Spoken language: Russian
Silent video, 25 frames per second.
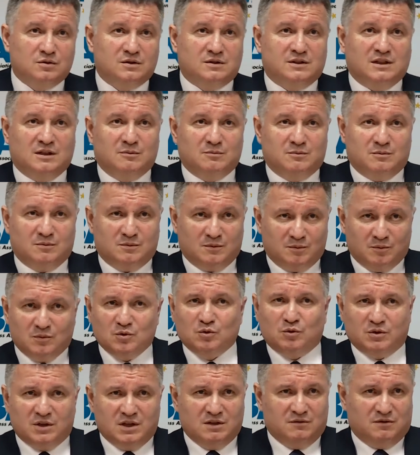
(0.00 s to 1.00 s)
там
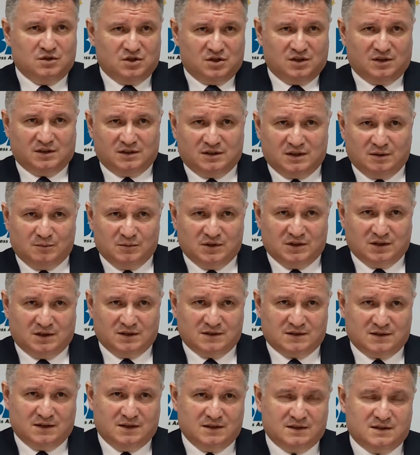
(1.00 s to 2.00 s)
многие вещи, там это
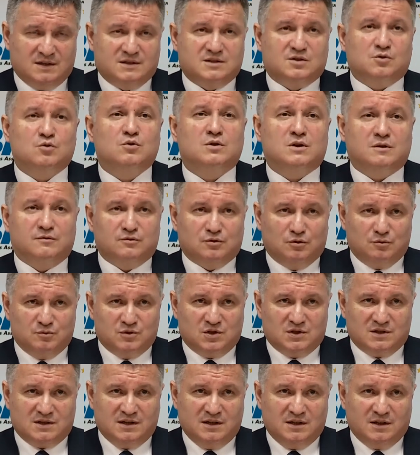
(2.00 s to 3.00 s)
касается сроков в том
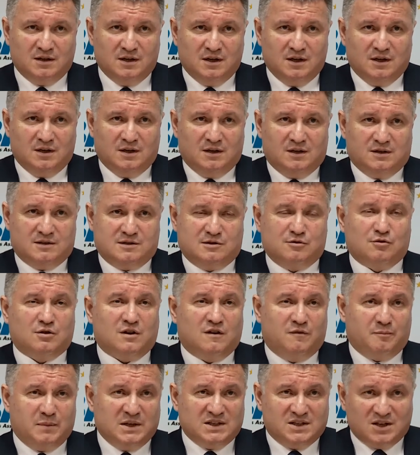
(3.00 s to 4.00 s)
числе,
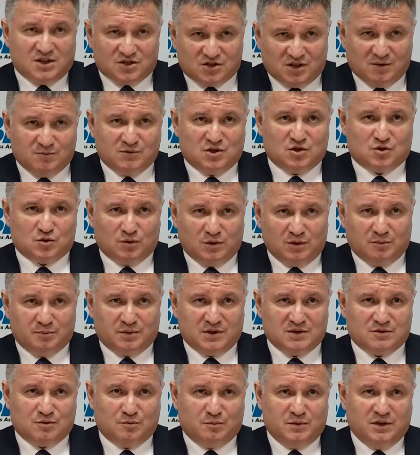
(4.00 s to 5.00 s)
сроков по тяжким, тяжелым
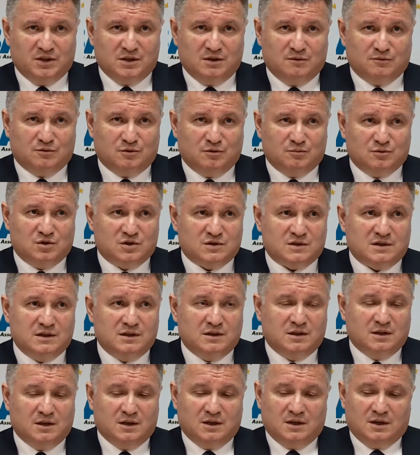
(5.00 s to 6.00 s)
преступлениям в том числе,
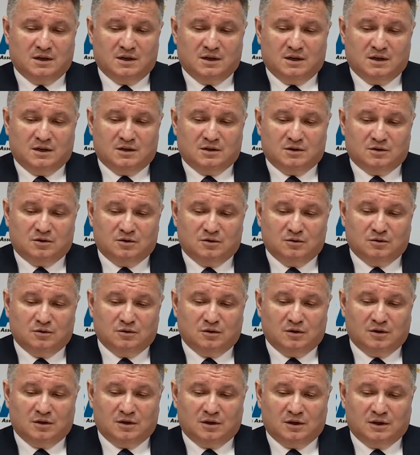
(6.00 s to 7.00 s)

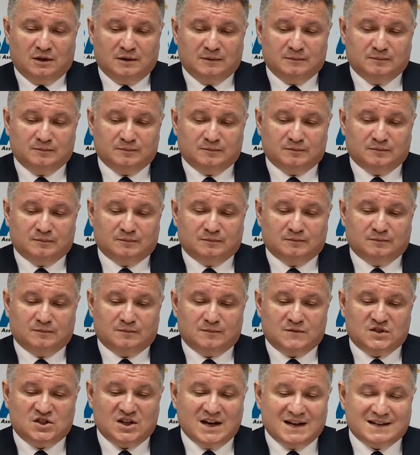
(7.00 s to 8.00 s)
то
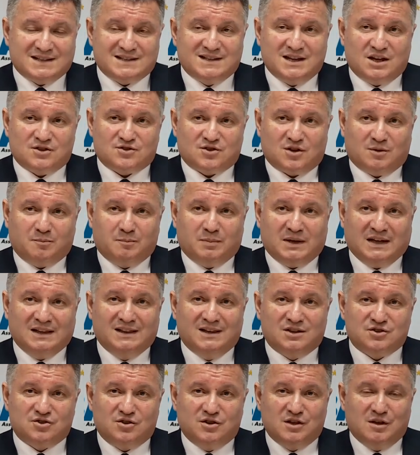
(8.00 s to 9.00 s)
часть наших
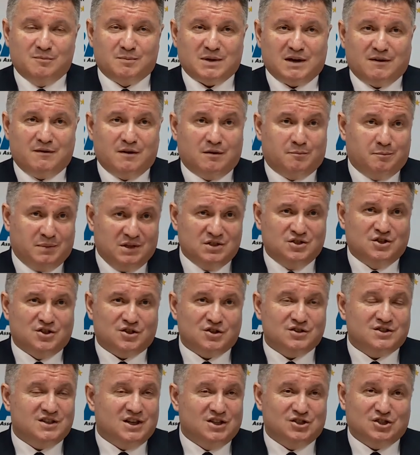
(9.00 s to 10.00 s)
предложений и правок
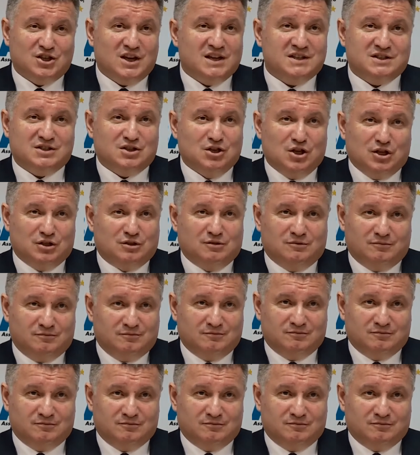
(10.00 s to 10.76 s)
поддержится, а часть нет.